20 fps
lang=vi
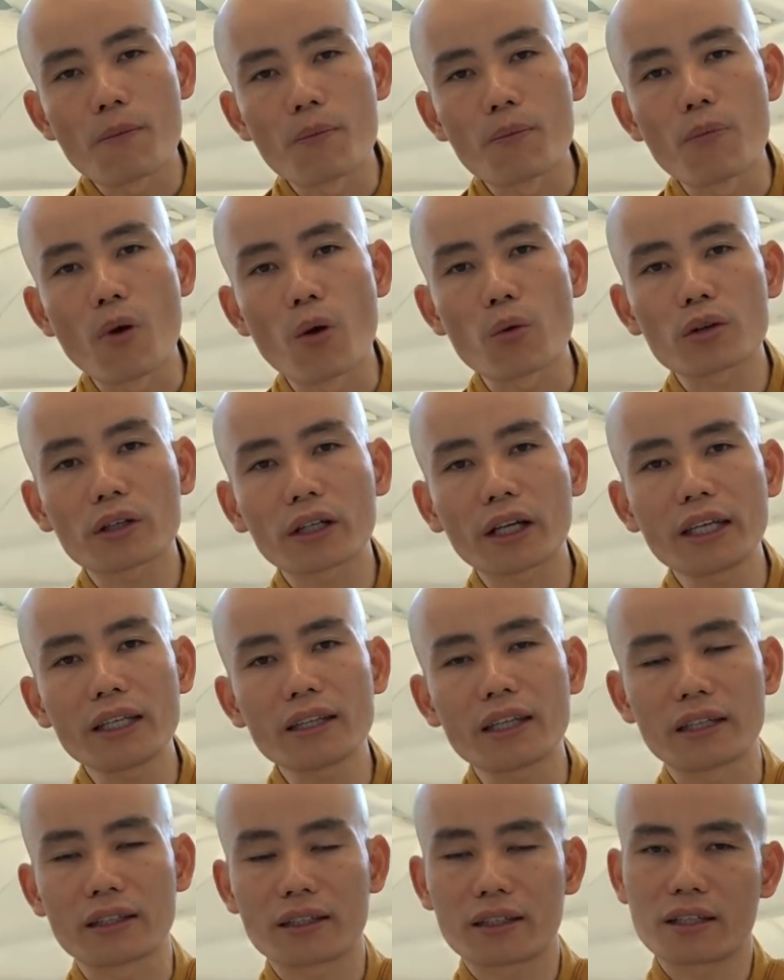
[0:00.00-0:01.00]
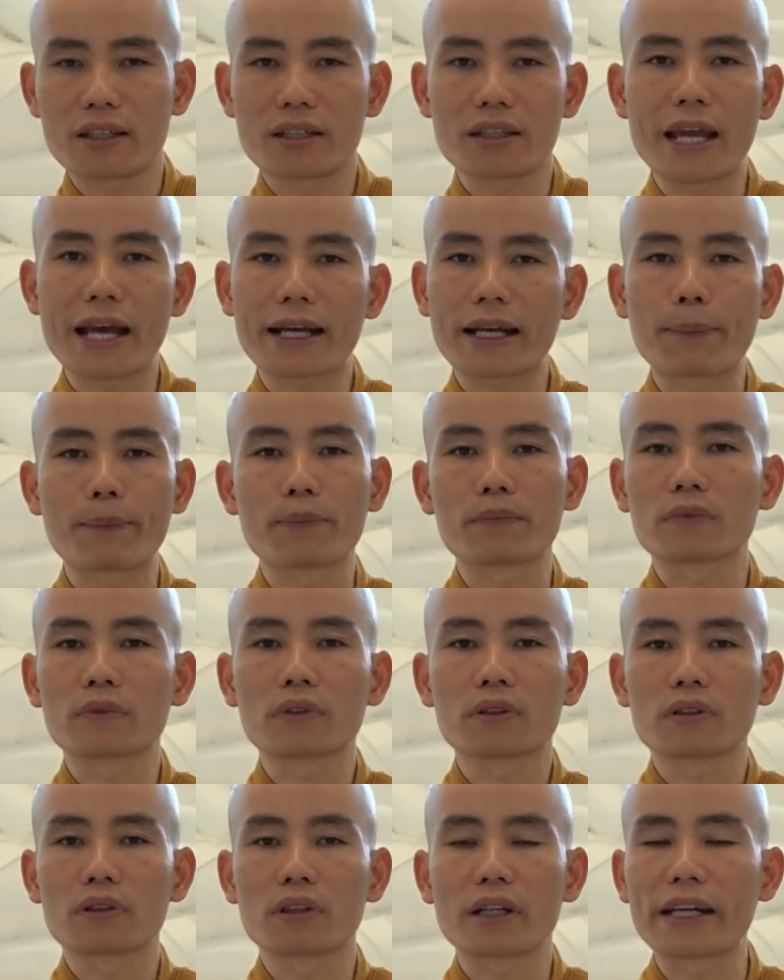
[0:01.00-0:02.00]
một ký thịt gia cầm,
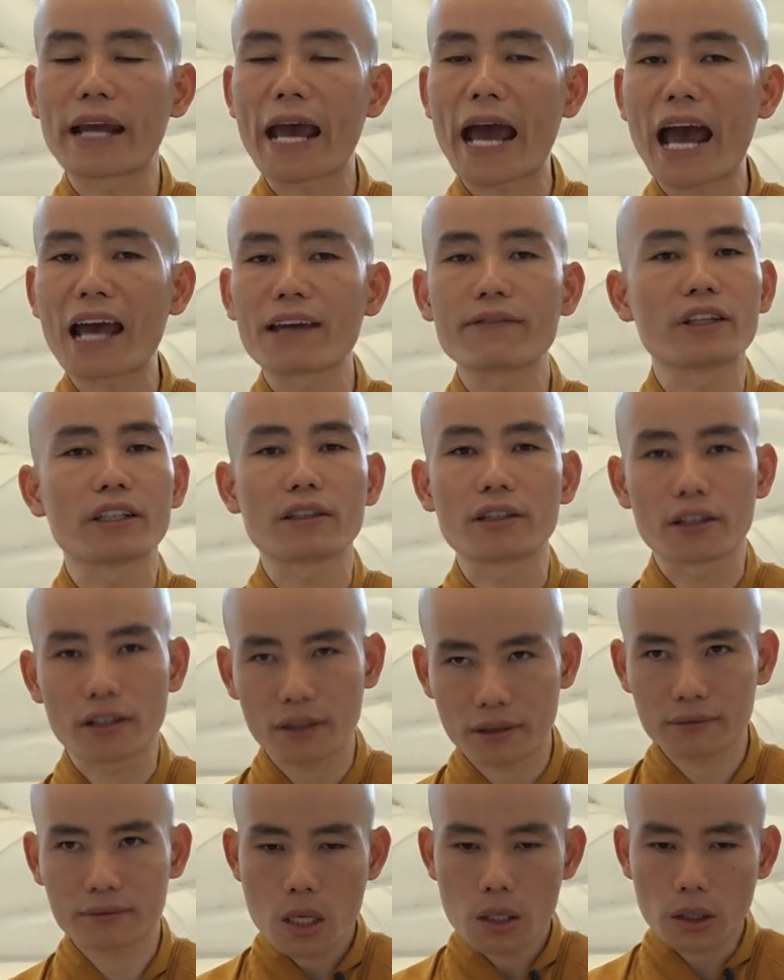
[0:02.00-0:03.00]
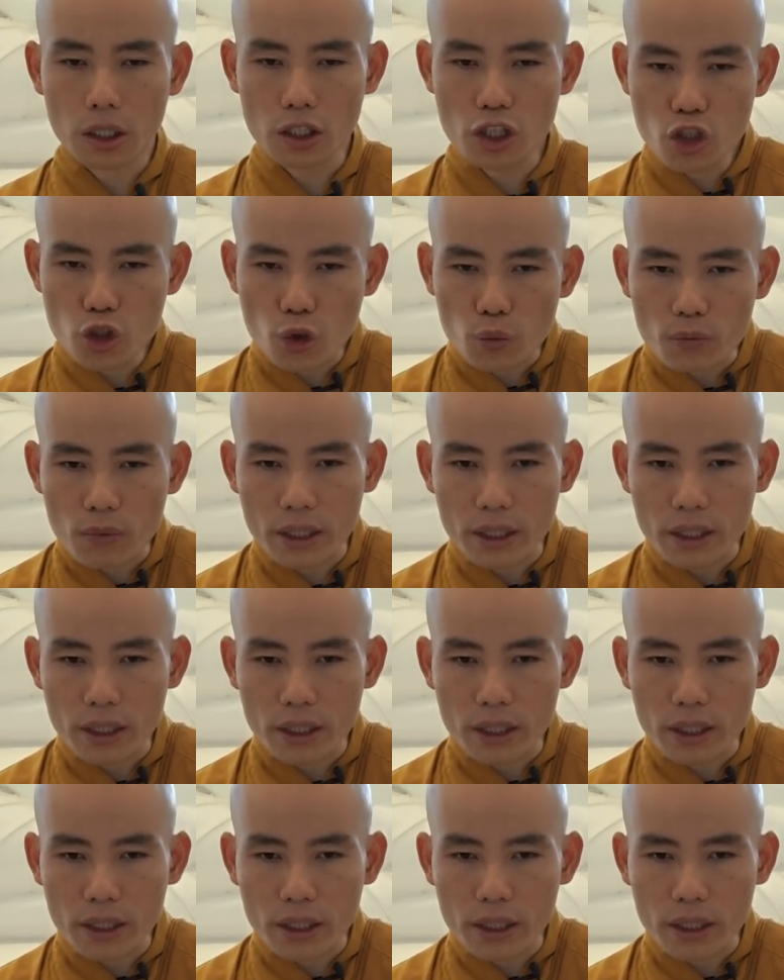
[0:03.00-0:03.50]
gà hay vịt gì đó. Tính trung